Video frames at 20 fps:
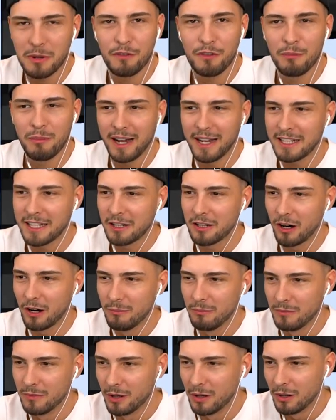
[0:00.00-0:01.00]

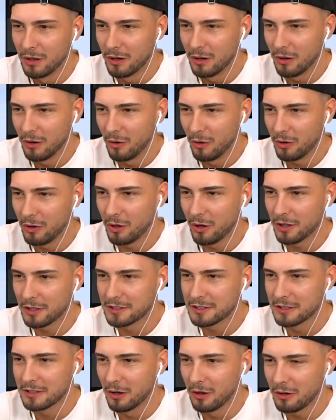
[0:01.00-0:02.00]
vorbeigekommen. Oh Gott,
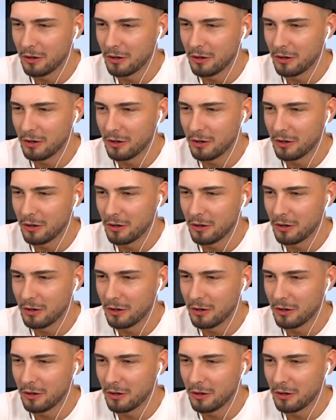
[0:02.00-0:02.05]
oh